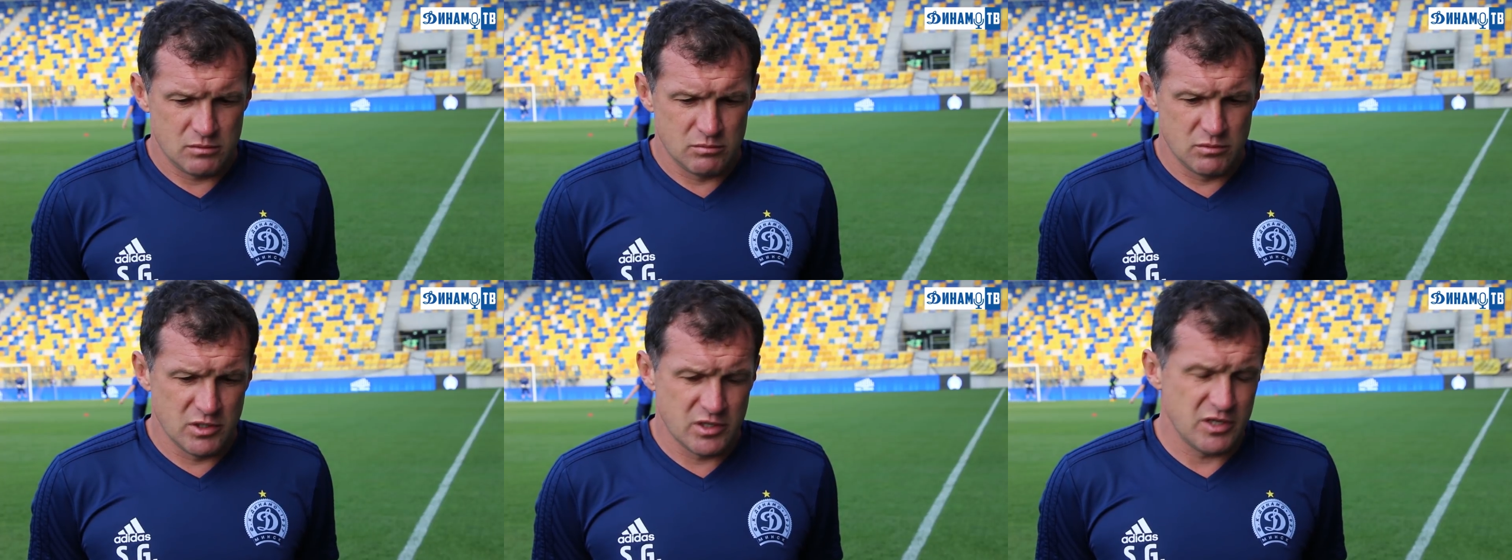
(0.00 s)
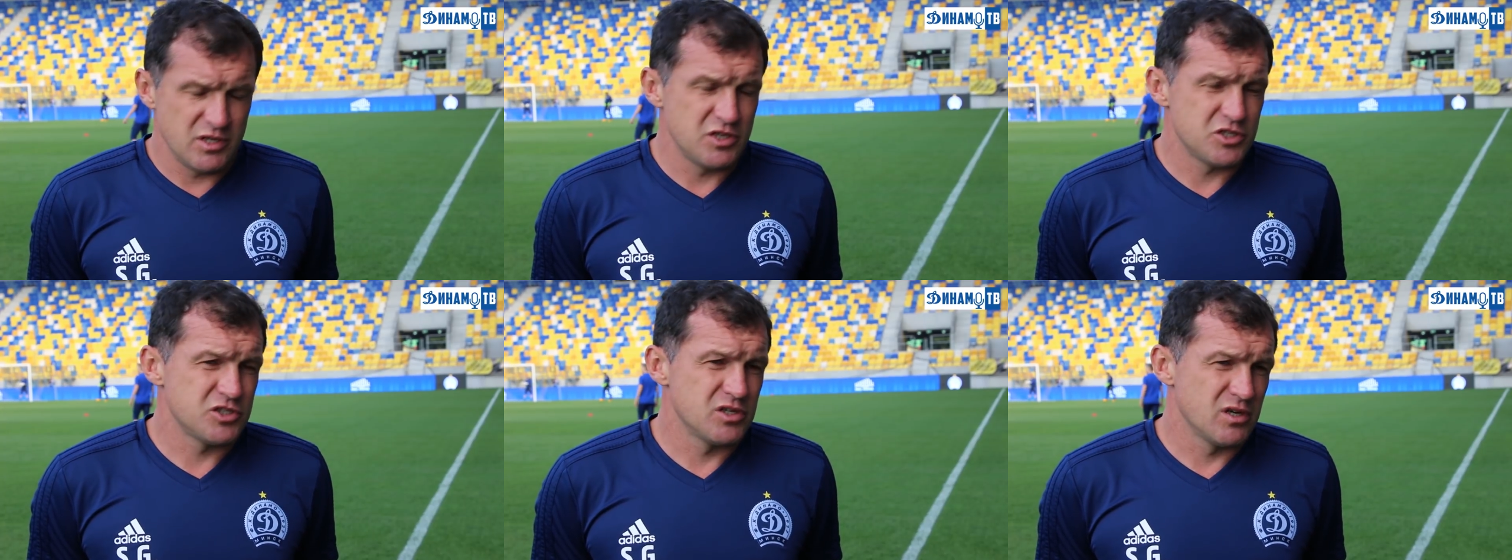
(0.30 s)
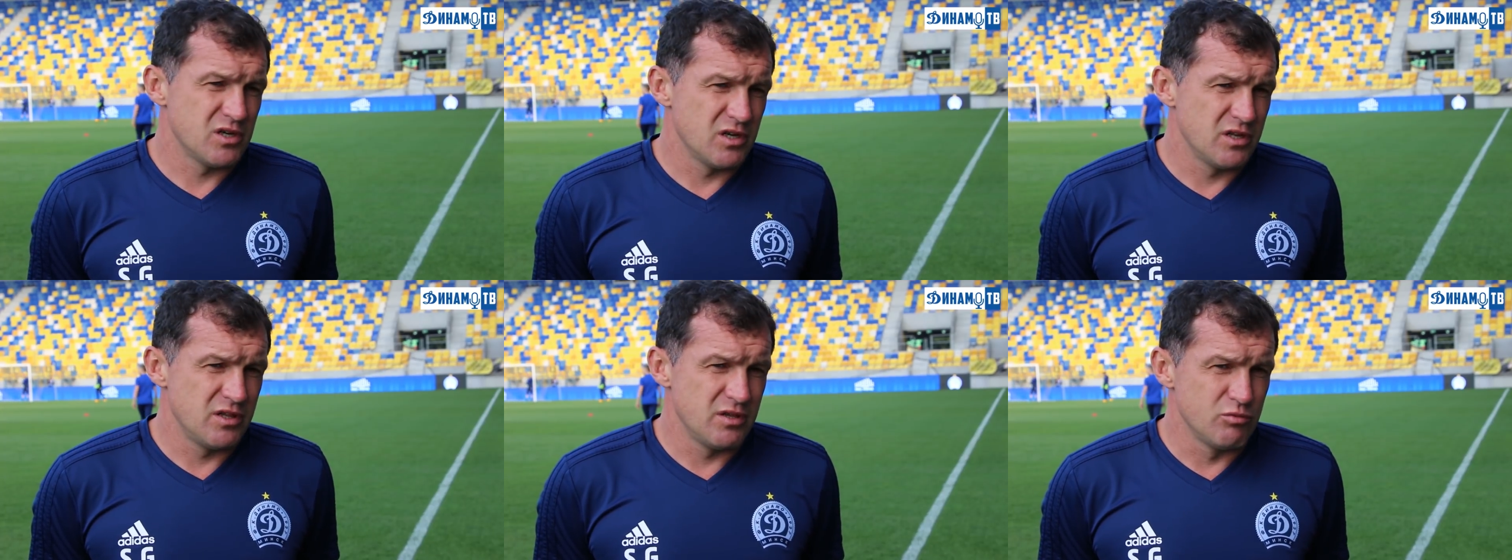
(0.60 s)
Мы,
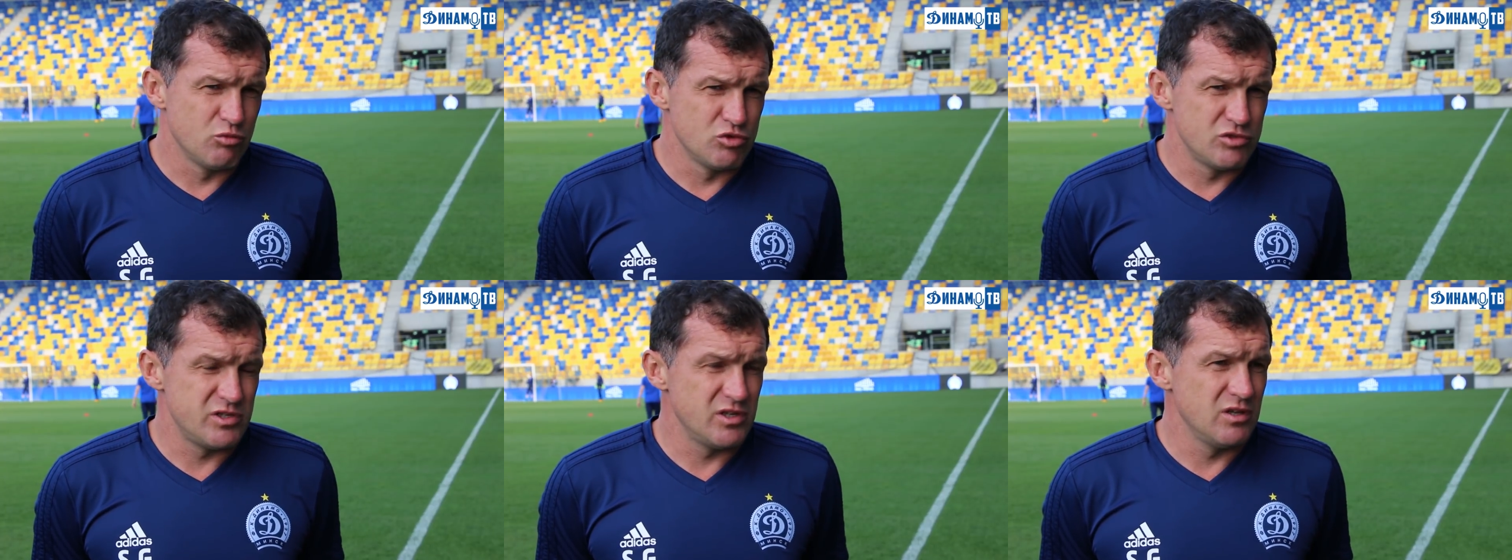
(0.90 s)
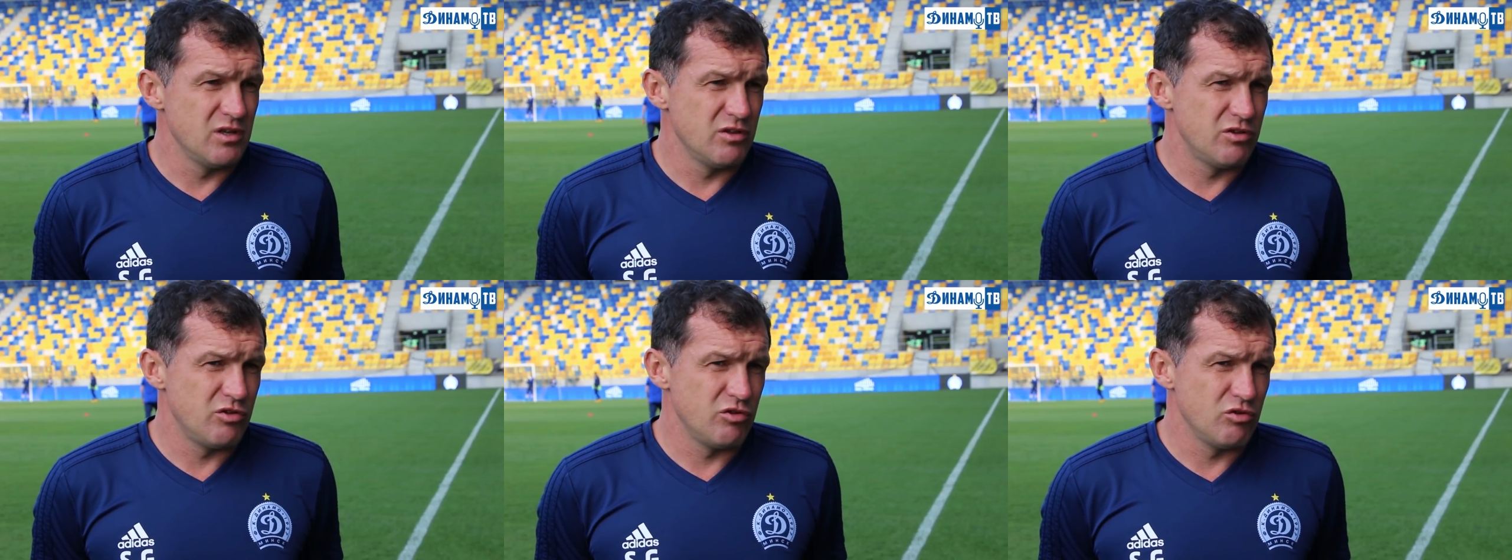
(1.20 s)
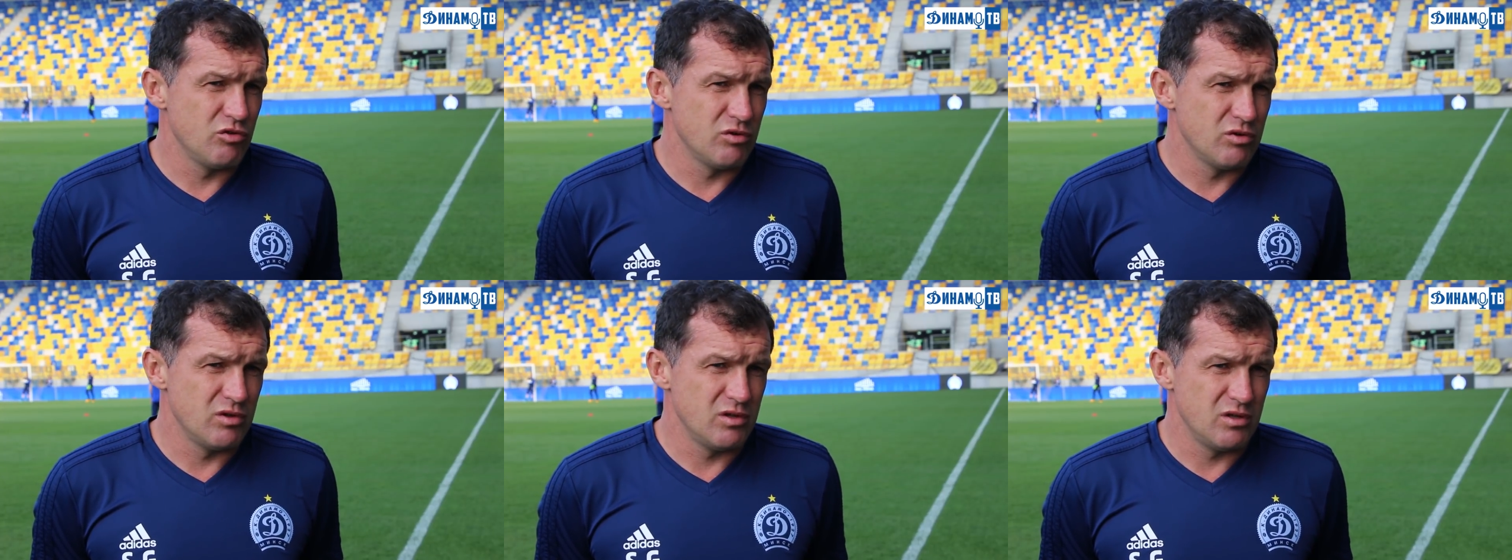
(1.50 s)
конечно, хотим усилить
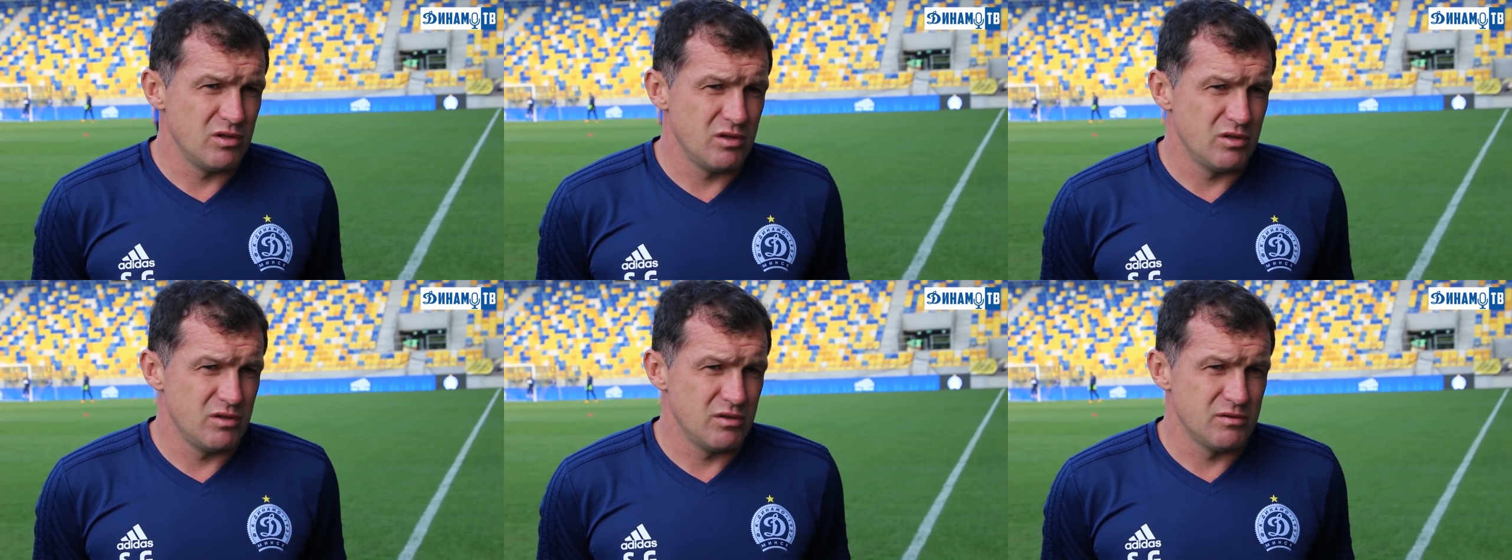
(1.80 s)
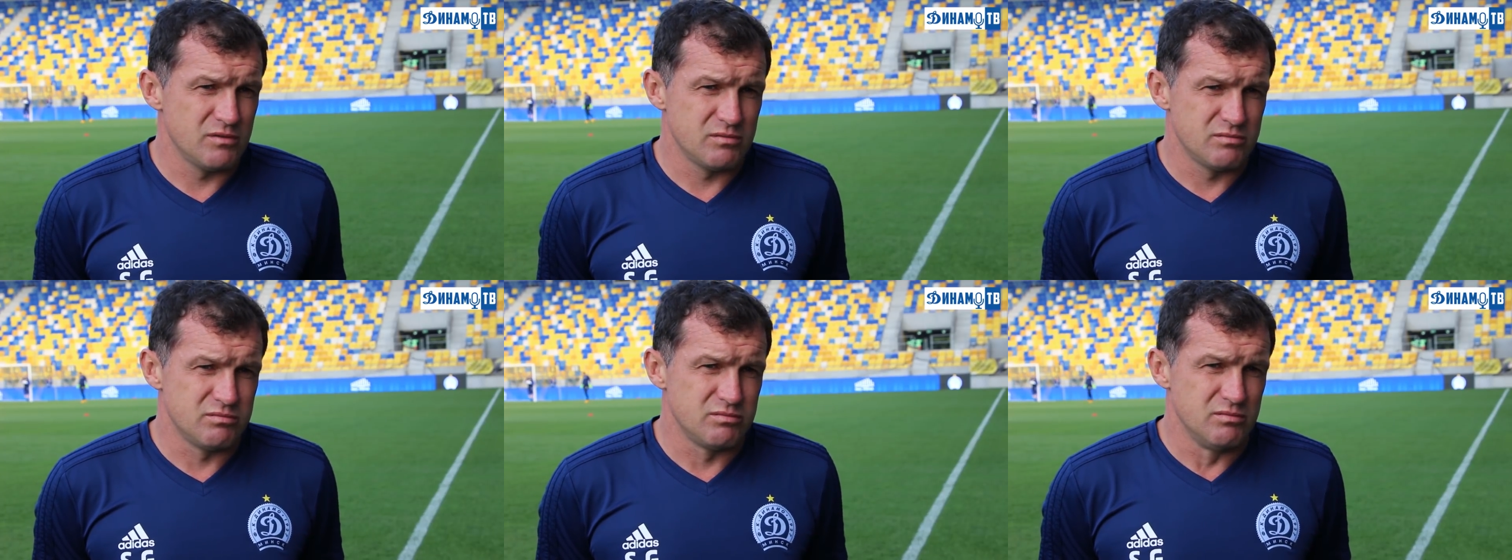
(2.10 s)
ее и